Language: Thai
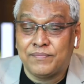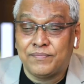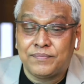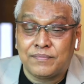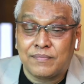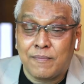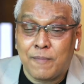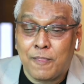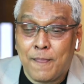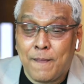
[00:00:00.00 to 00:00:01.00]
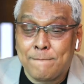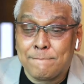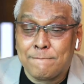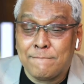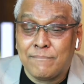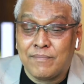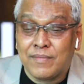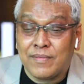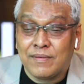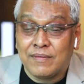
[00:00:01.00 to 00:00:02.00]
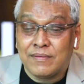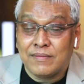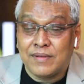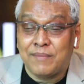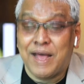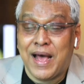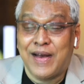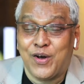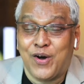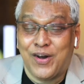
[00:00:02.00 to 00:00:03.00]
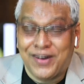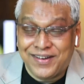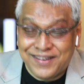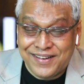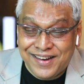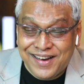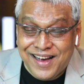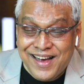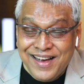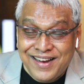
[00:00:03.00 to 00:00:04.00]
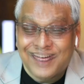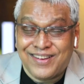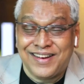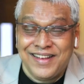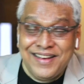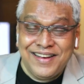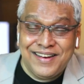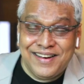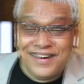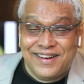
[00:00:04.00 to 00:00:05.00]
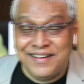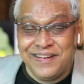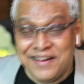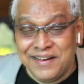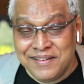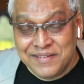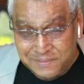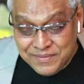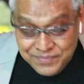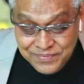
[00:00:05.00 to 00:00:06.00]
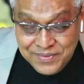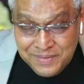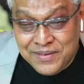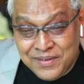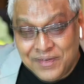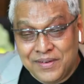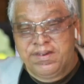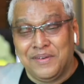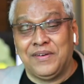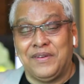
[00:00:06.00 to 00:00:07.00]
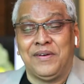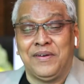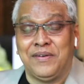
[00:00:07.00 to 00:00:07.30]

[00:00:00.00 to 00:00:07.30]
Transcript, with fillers: ยินดีเลยครับ เราจะดีใจมากเลยที่มันสามารถจะขยายผลได้ขนาดหนึ่งร้อยตู้เนี่ยครับ